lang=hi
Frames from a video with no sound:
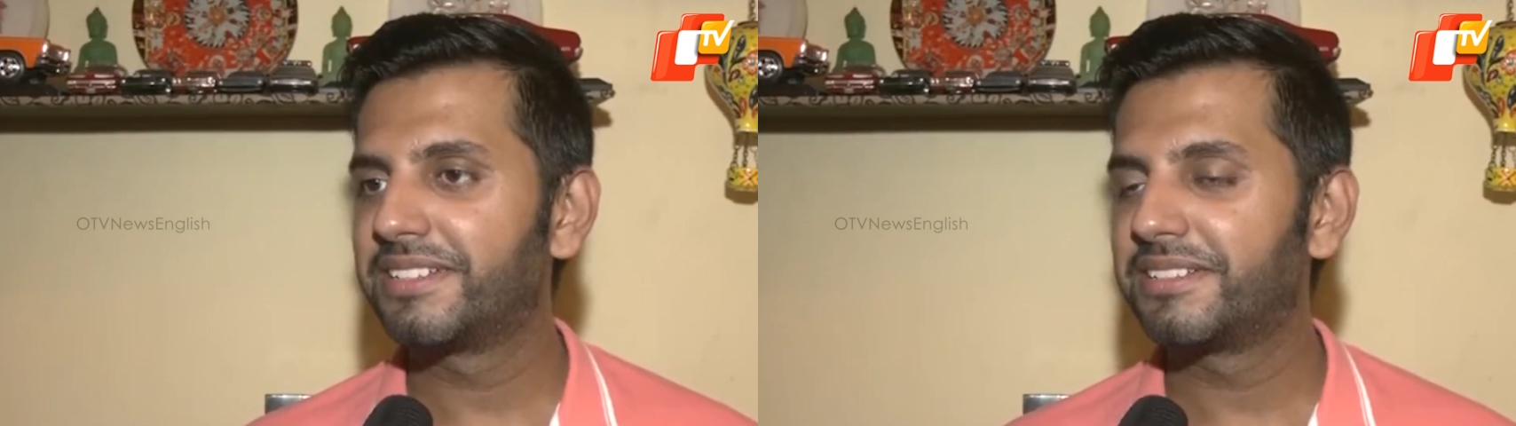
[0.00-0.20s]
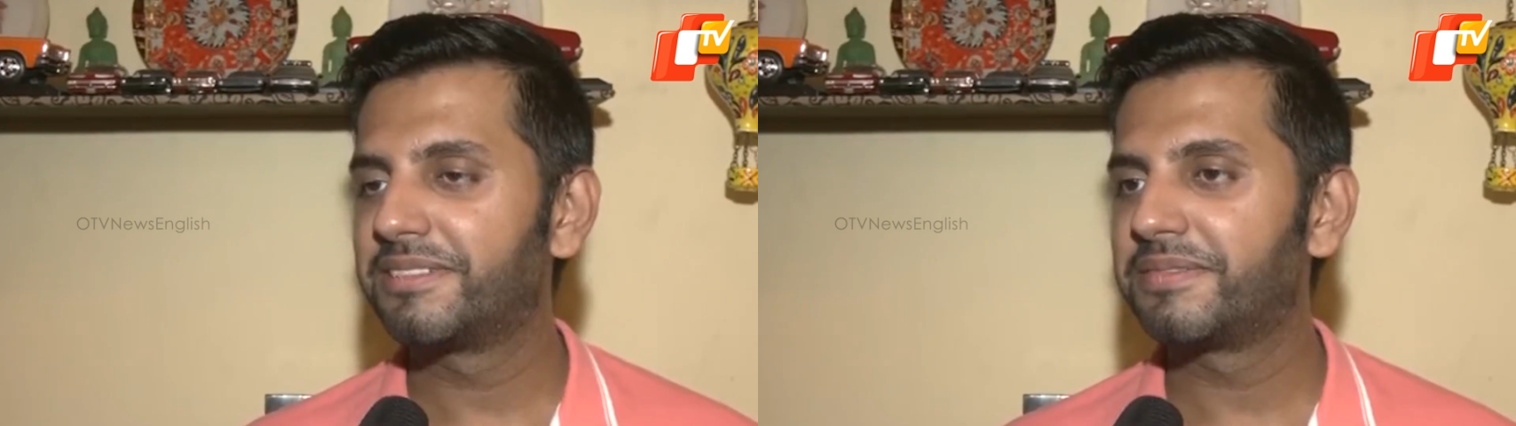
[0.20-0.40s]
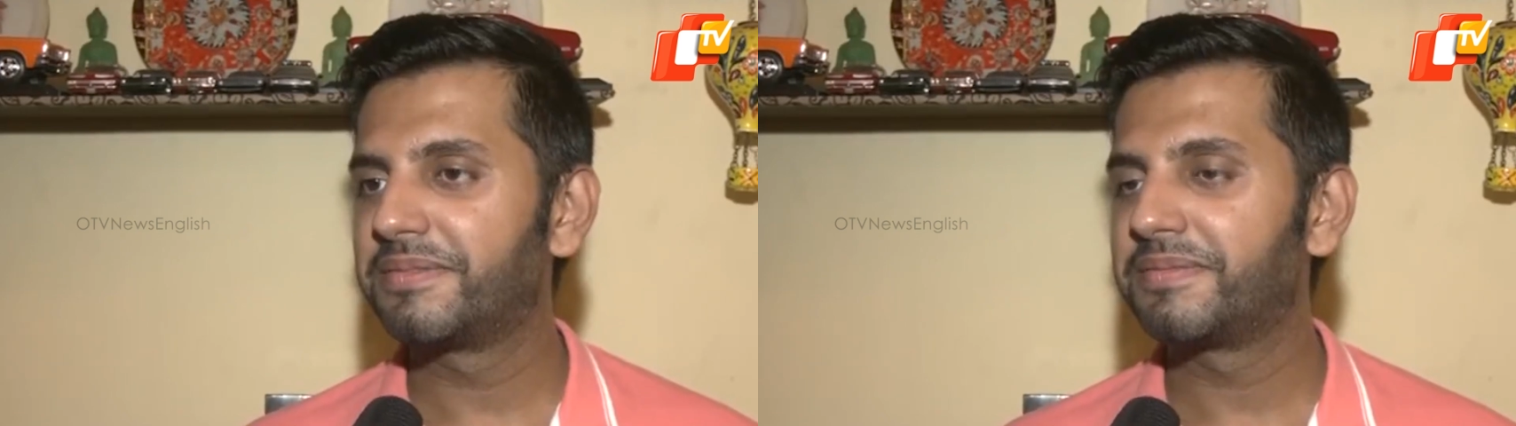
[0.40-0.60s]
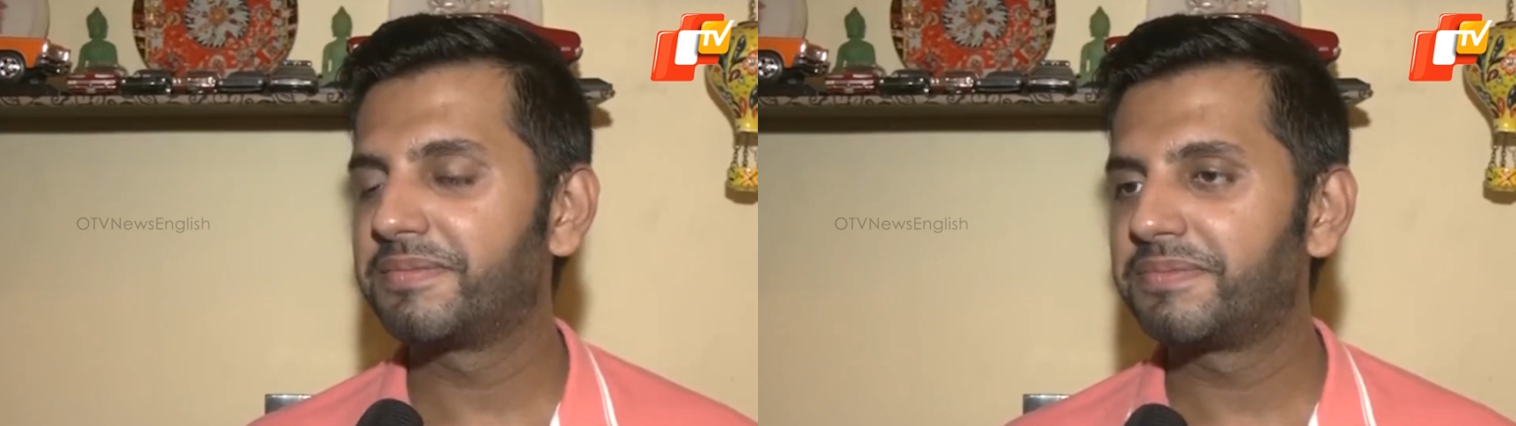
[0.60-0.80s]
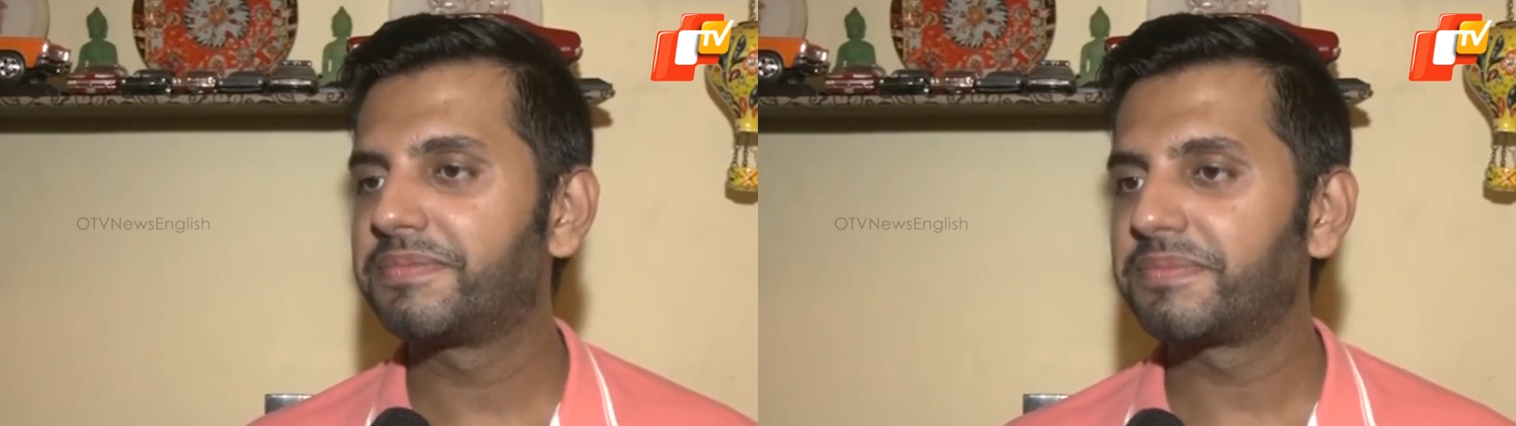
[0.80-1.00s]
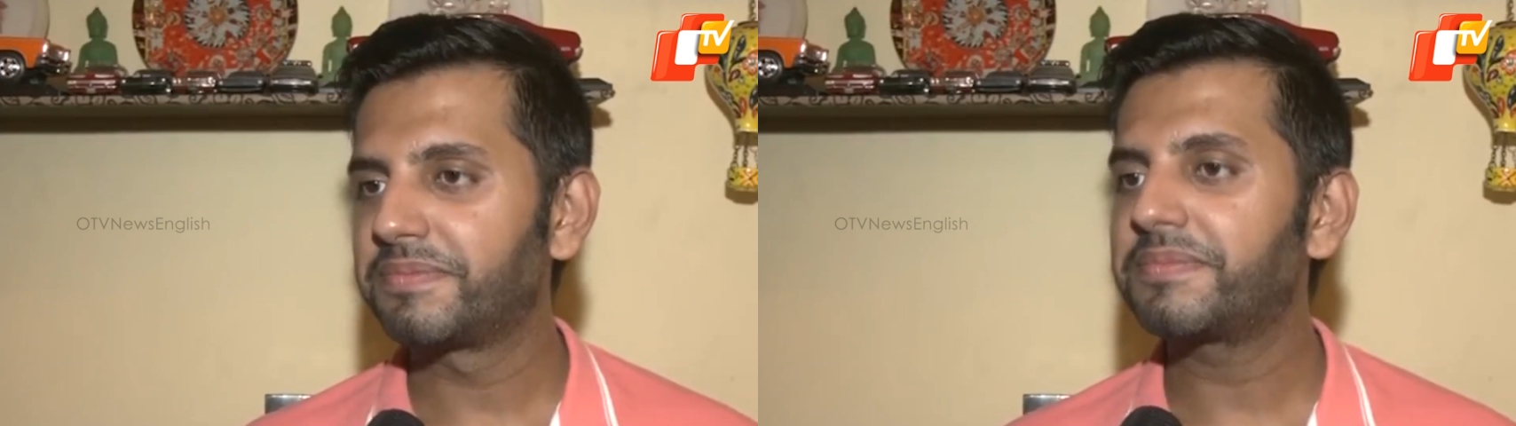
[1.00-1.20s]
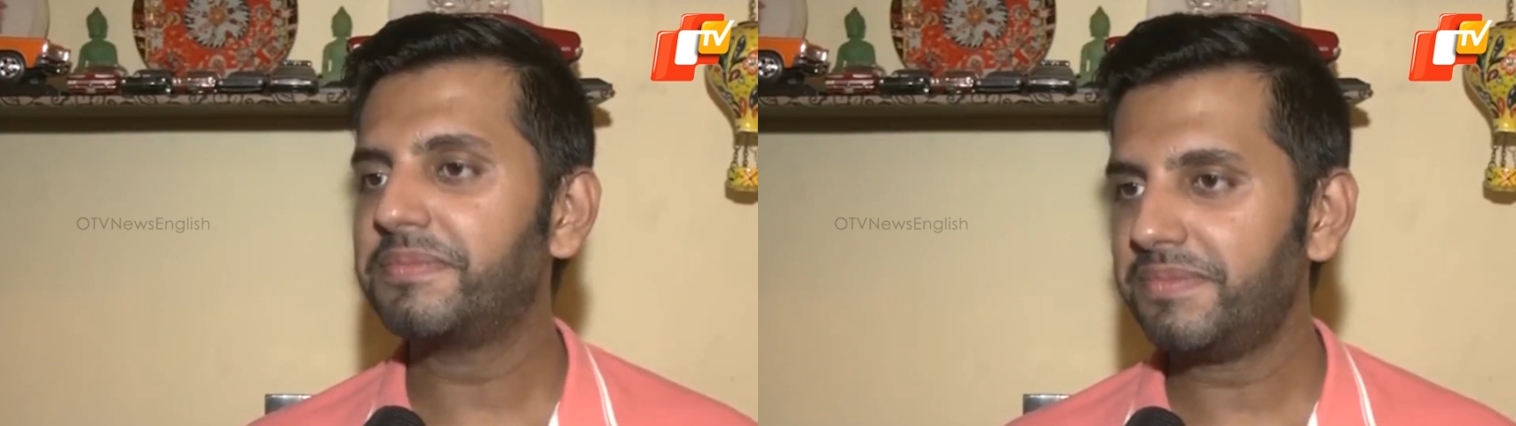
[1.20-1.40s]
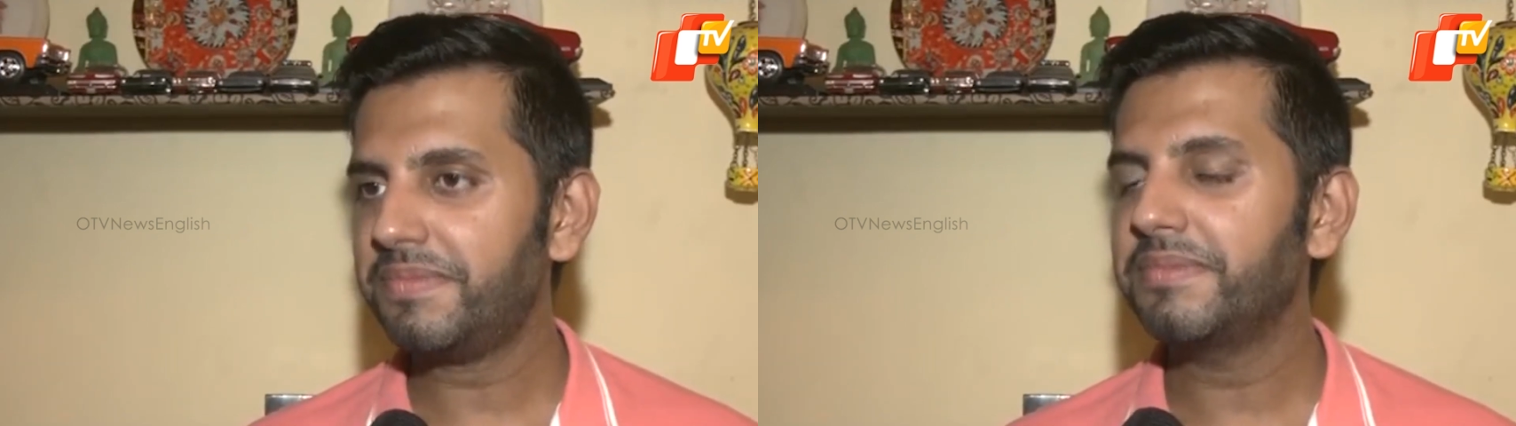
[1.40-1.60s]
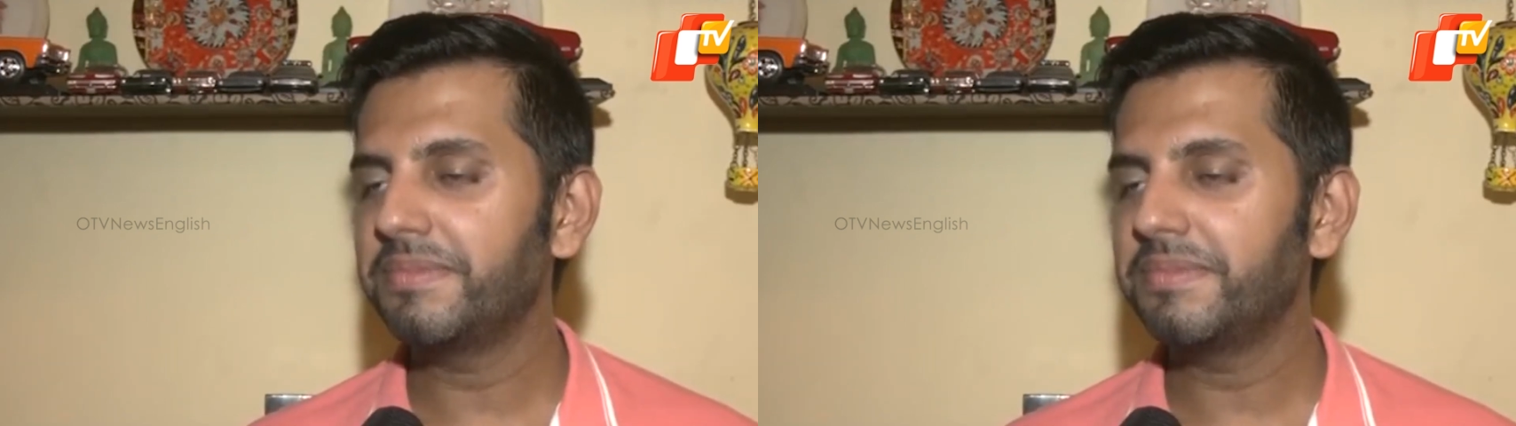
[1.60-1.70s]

लेकर आप लोग जैसे अगर